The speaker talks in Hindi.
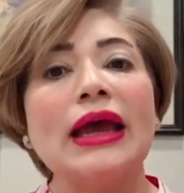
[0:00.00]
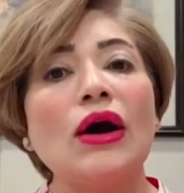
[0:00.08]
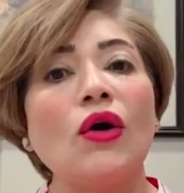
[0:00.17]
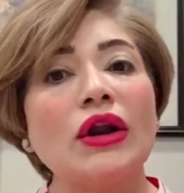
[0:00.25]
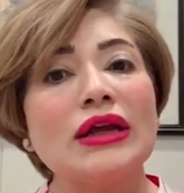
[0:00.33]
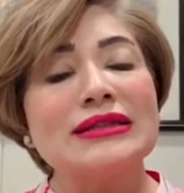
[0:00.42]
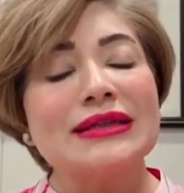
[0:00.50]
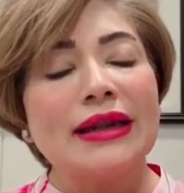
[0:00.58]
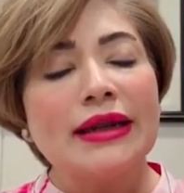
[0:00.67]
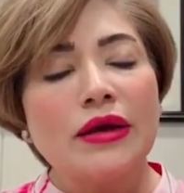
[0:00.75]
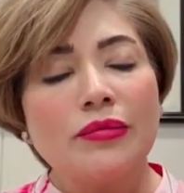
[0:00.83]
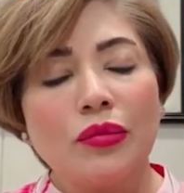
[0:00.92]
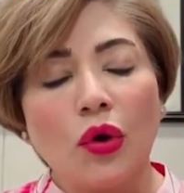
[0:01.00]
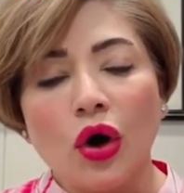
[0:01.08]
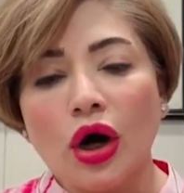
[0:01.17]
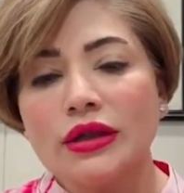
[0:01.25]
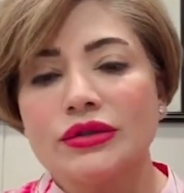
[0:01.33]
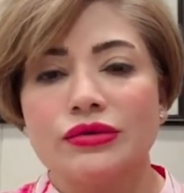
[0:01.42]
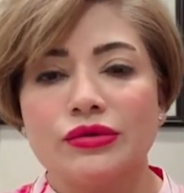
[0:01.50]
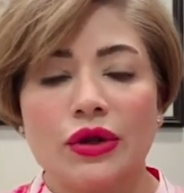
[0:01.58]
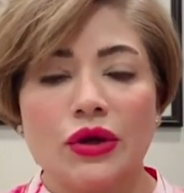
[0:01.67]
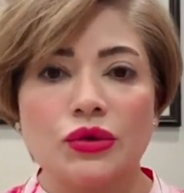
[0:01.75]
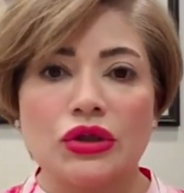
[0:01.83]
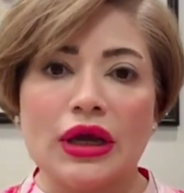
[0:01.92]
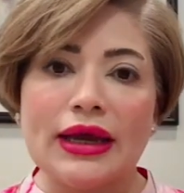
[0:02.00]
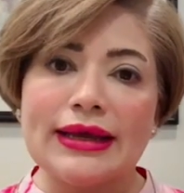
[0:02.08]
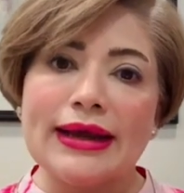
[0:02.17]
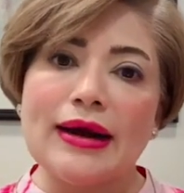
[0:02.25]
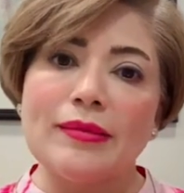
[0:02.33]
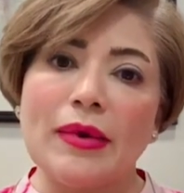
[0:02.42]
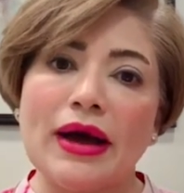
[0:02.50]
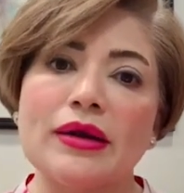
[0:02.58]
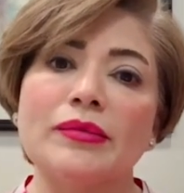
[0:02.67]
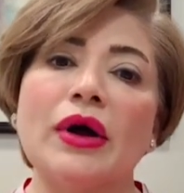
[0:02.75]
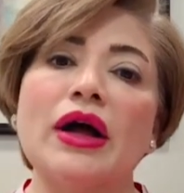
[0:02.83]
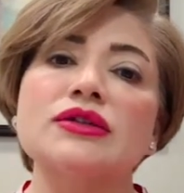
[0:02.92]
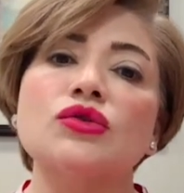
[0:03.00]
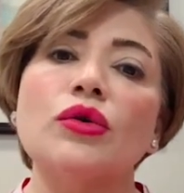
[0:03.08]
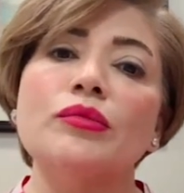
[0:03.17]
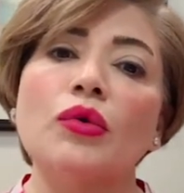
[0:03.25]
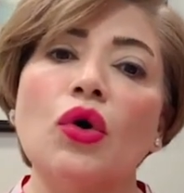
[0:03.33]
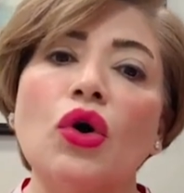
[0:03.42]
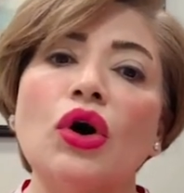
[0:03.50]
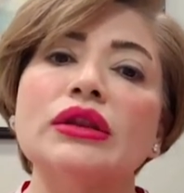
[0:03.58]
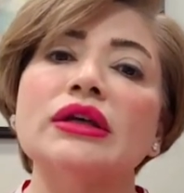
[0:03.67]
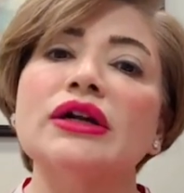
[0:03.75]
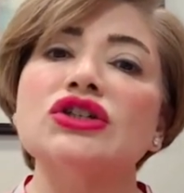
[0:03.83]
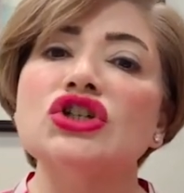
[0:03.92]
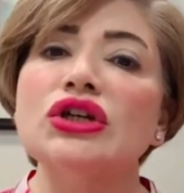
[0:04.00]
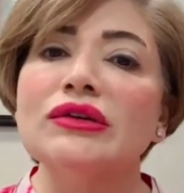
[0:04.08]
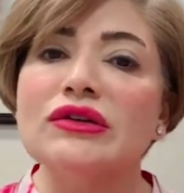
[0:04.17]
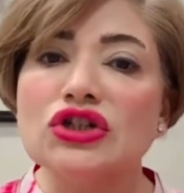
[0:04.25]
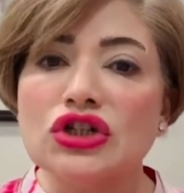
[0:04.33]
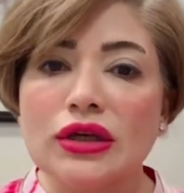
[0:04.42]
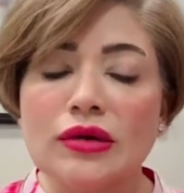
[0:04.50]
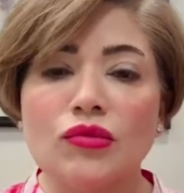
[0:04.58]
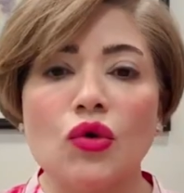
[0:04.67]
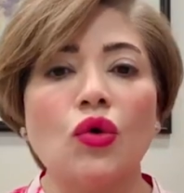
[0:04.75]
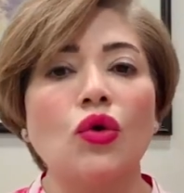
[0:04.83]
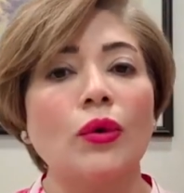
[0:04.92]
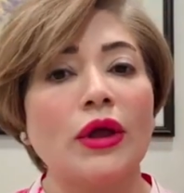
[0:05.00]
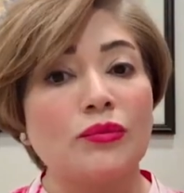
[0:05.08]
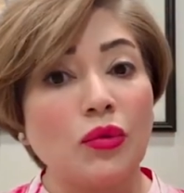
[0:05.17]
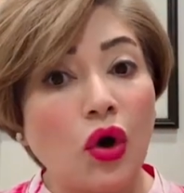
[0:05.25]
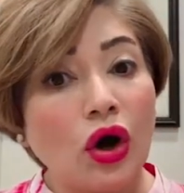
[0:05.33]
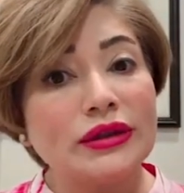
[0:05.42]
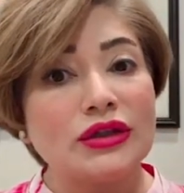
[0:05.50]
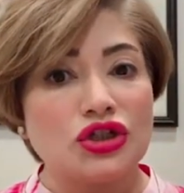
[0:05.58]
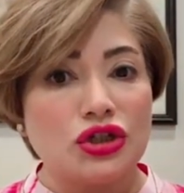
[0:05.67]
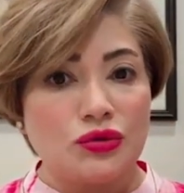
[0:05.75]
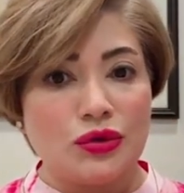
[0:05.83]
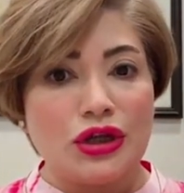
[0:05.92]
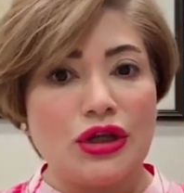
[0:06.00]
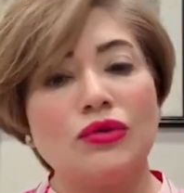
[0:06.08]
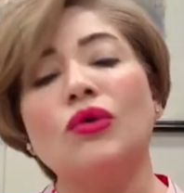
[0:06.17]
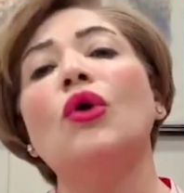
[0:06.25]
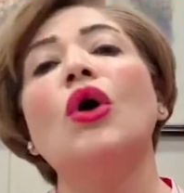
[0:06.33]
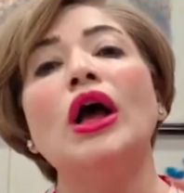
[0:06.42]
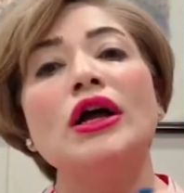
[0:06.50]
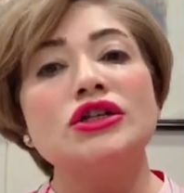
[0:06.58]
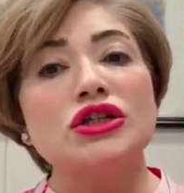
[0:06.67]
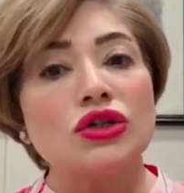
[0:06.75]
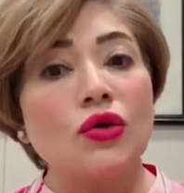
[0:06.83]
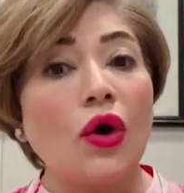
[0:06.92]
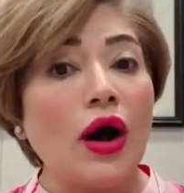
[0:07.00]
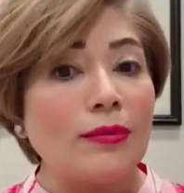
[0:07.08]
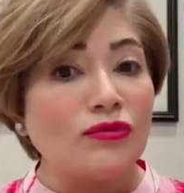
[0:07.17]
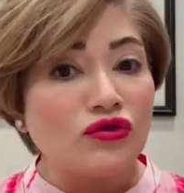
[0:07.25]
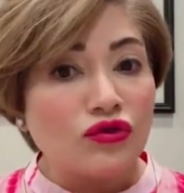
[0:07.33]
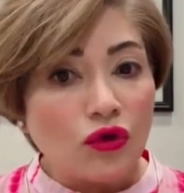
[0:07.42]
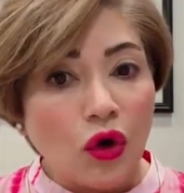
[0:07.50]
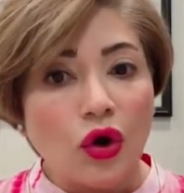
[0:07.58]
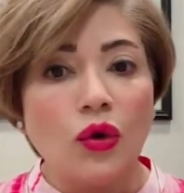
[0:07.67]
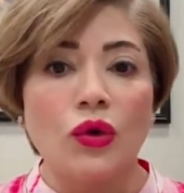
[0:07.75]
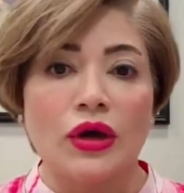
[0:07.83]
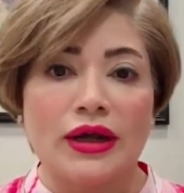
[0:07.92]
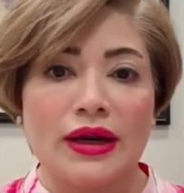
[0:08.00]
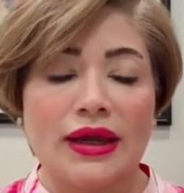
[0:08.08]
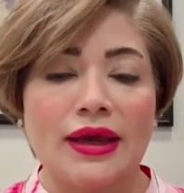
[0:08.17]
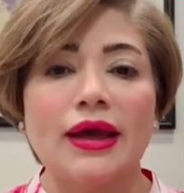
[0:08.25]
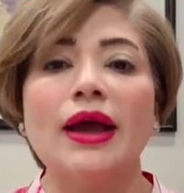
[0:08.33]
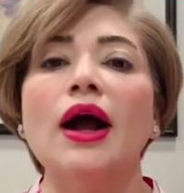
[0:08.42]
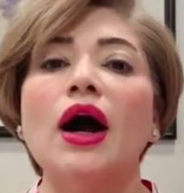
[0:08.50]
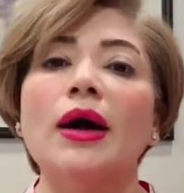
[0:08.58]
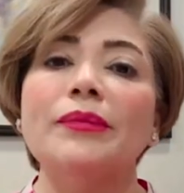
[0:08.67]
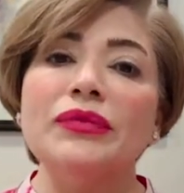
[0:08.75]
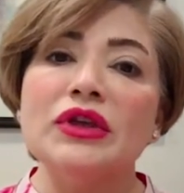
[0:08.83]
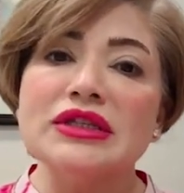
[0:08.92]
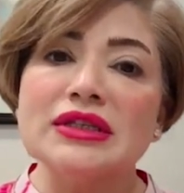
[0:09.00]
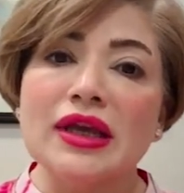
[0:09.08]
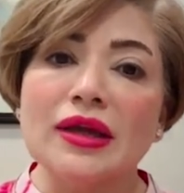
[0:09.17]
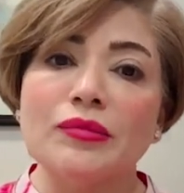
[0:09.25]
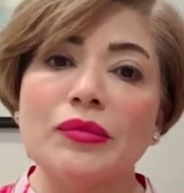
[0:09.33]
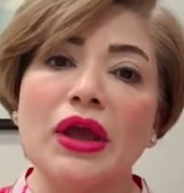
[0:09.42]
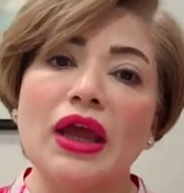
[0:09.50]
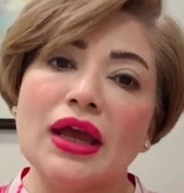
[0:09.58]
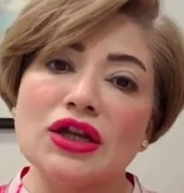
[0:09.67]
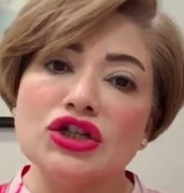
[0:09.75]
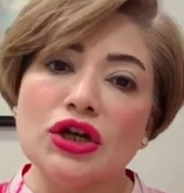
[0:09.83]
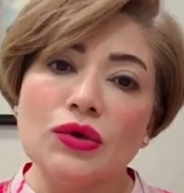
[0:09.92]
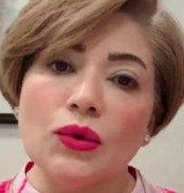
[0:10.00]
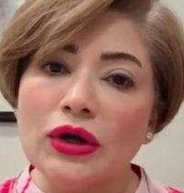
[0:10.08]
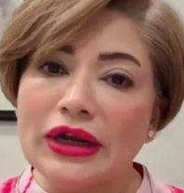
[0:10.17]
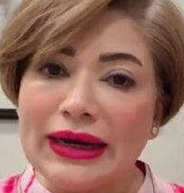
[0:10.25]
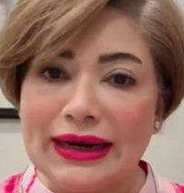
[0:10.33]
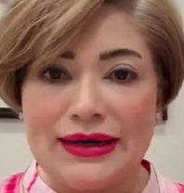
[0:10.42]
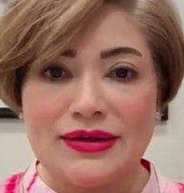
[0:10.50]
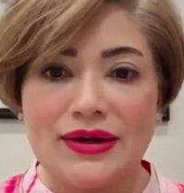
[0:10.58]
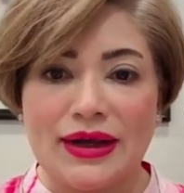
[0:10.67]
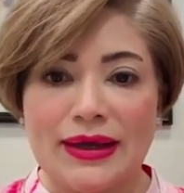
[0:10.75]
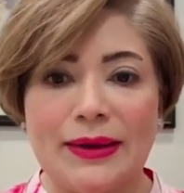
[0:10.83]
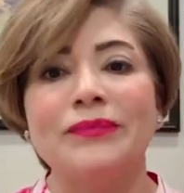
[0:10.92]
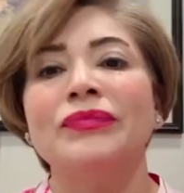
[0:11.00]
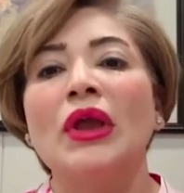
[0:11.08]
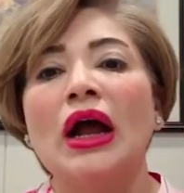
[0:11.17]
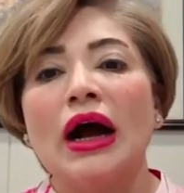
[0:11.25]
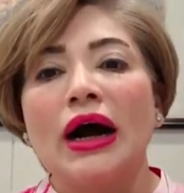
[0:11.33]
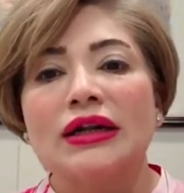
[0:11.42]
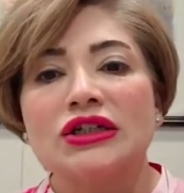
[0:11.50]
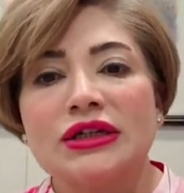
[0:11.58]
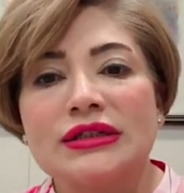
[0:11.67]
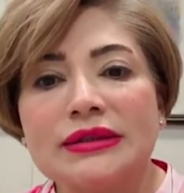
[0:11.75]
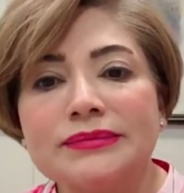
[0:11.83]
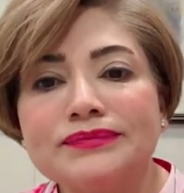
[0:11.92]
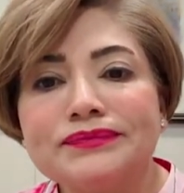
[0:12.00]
और इसके लिए बहुत ज़रूरी होता है कि हमारे पास कोई बहुत अच्छी रिजीम हो कोई बहुत अच्छी रूटीन हो जिसको हम फॉलो करके अपनी स्किन पे एजिंग को डिलेड रखें अच्छा जी